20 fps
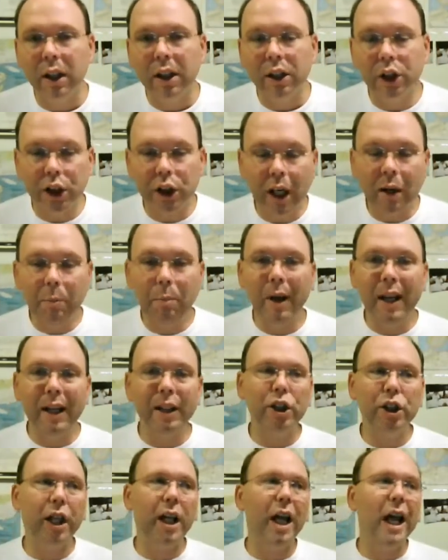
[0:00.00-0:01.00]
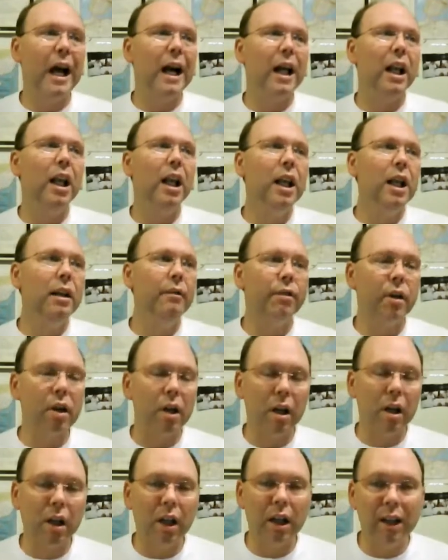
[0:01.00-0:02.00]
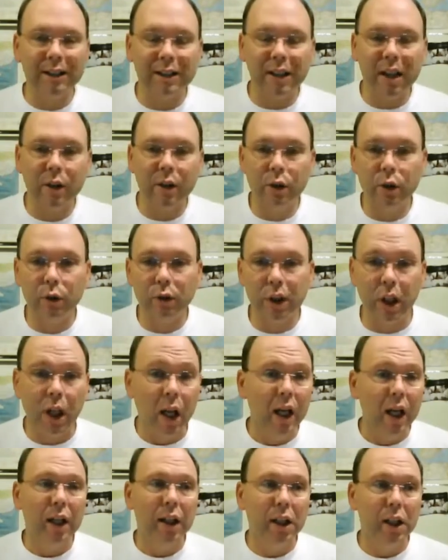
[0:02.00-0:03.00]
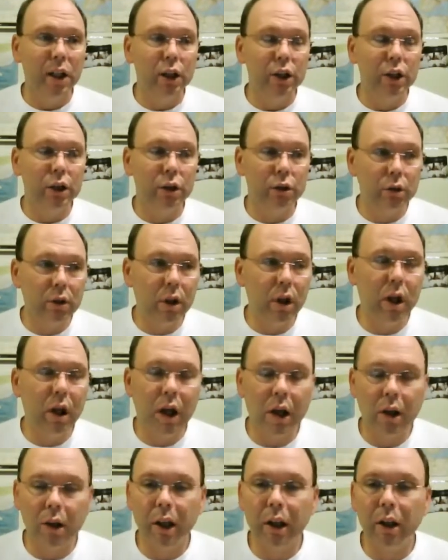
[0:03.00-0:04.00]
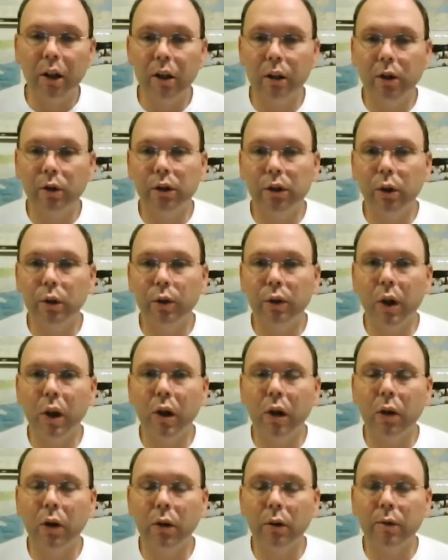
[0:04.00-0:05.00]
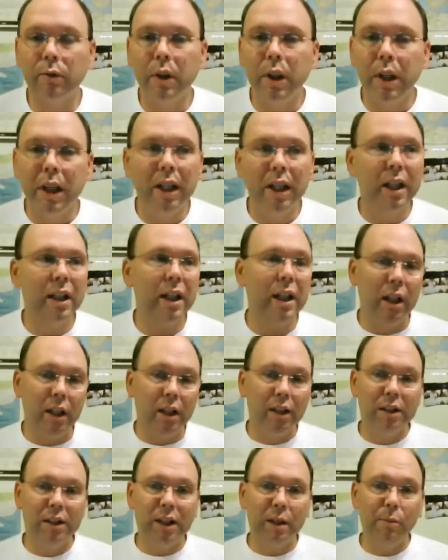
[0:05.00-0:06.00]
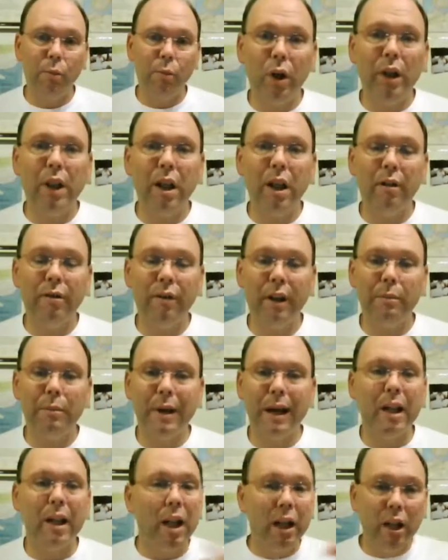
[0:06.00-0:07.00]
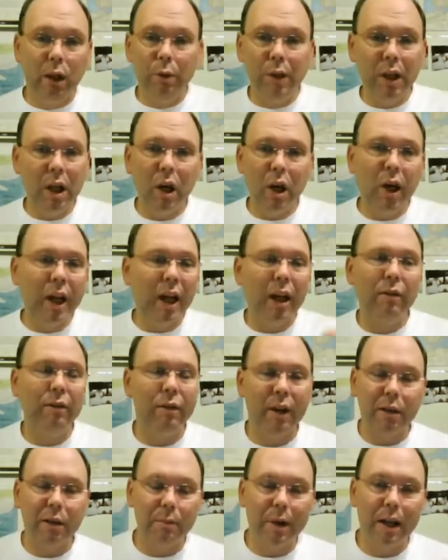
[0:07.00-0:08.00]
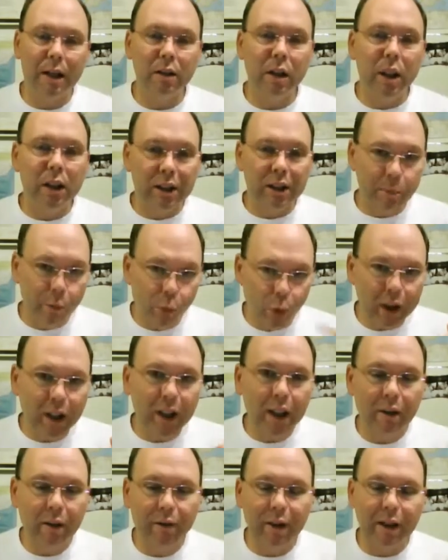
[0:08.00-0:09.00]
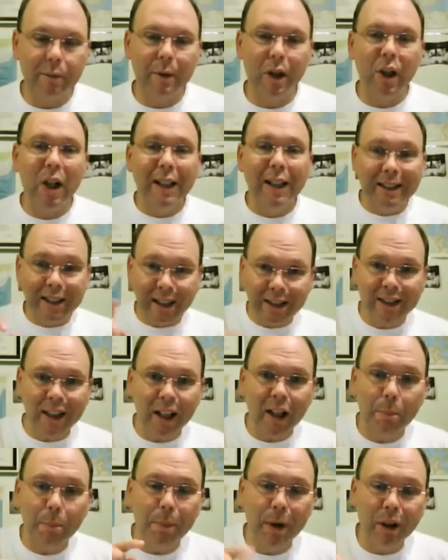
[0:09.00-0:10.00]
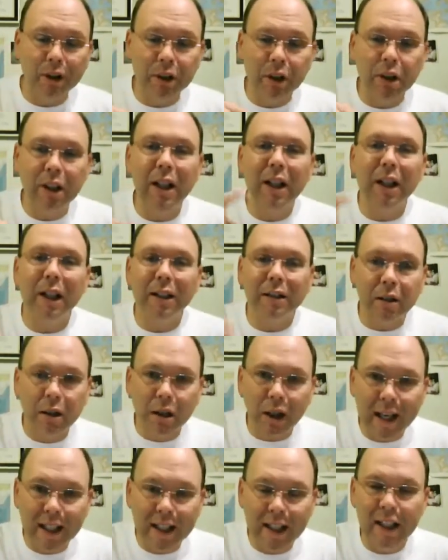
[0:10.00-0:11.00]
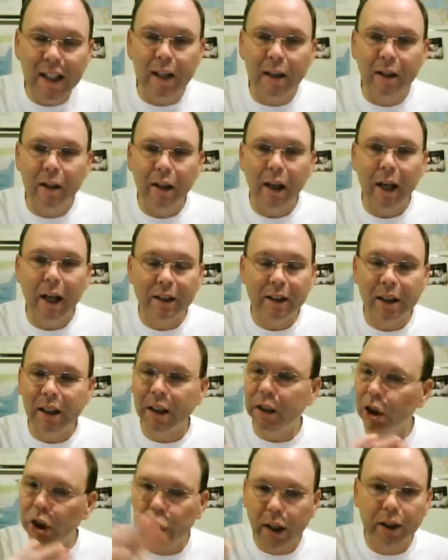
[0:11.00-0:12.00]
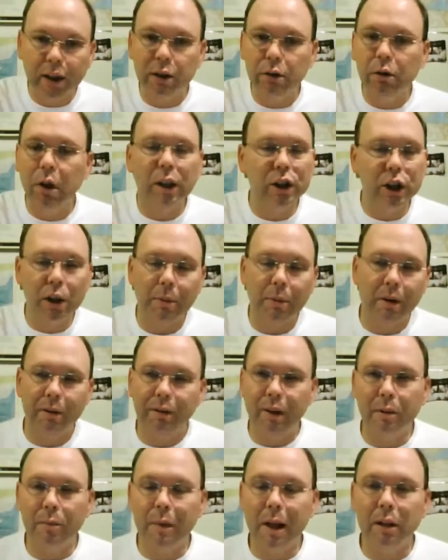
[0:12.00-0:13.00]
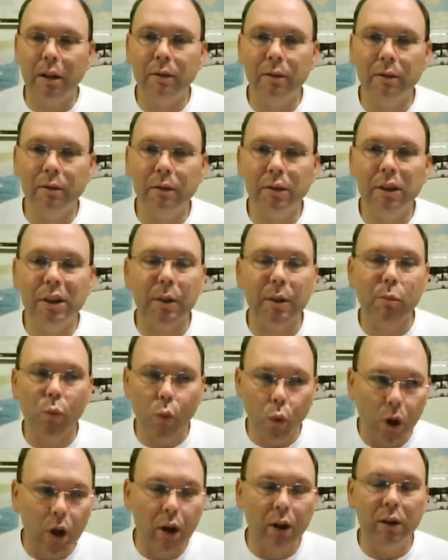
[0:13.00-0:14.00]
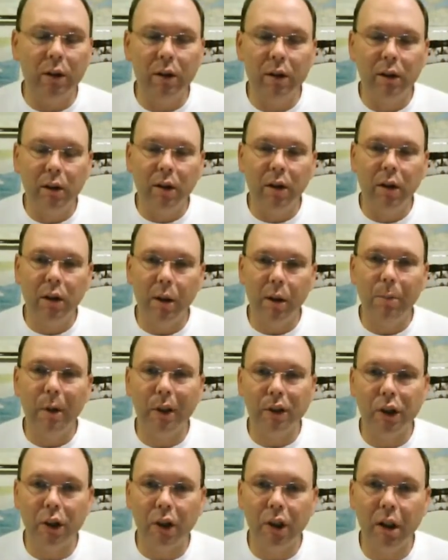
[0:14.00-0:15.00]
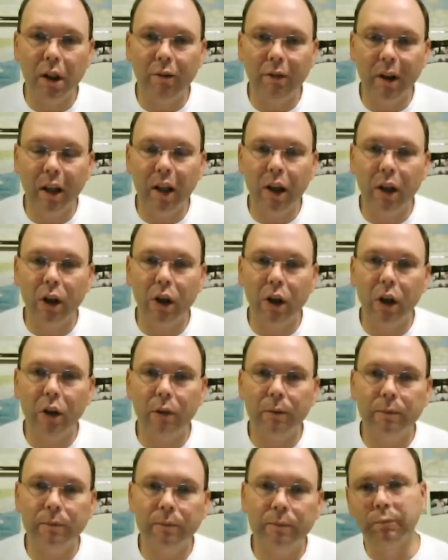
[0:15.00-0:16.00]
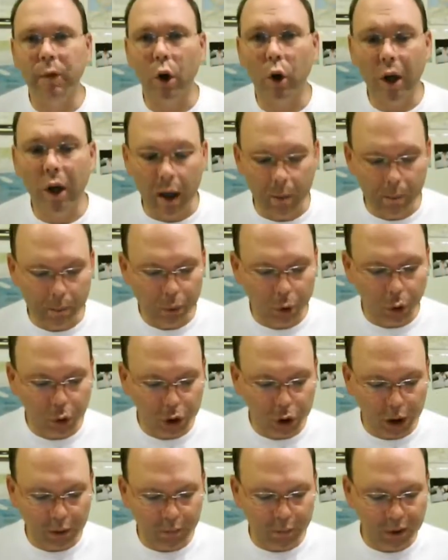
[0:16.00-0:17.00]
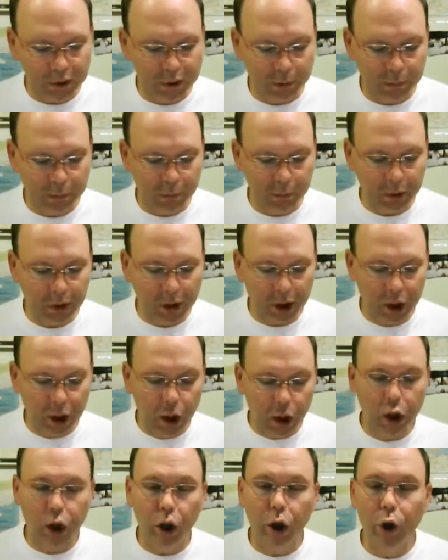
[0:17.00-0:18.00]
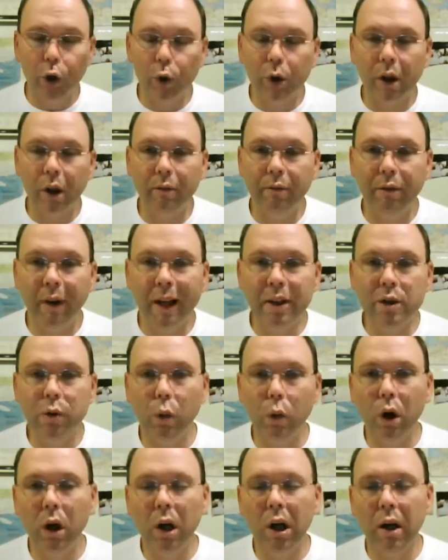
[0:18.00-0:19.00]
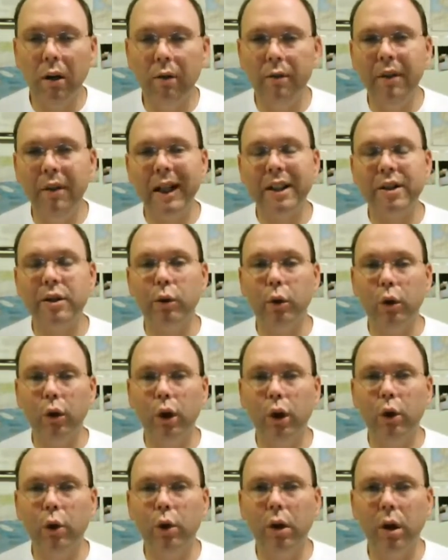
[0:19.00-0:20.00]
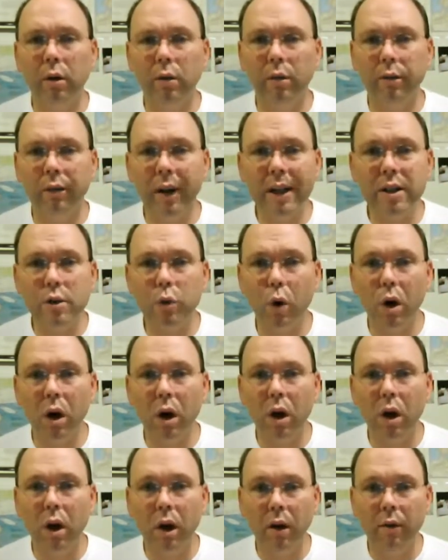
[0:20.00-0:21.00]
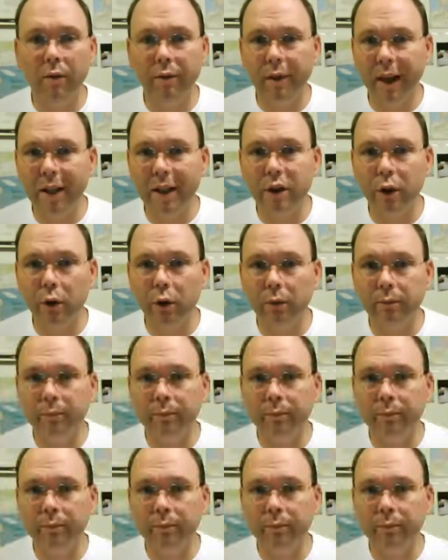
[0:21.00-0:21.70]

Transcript: J'ai péché en livrant le sang innocent. Judas a reconnu son tort. Il a dit, c'est qui ai fait de mal. Lui il a rien fait de mal. C'est moi qui ai fait de mal. Ça, c'est la personne qui l'a trahi a dit, Jésus a jamais fait de mal. C'est moi, la personne qui a fait l'erreur. OK, prochain verset biblique. Luc 23, 22. Luc 23, 22.